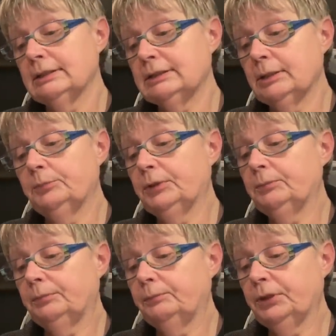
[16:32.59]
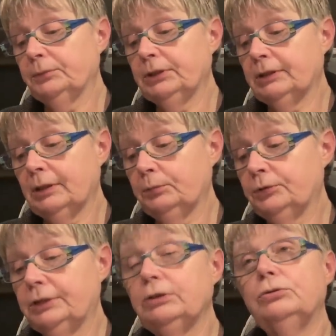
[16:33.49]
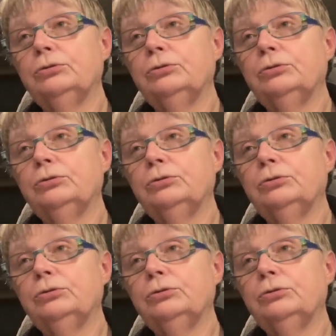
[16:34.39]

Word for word: ça me permettra peut-être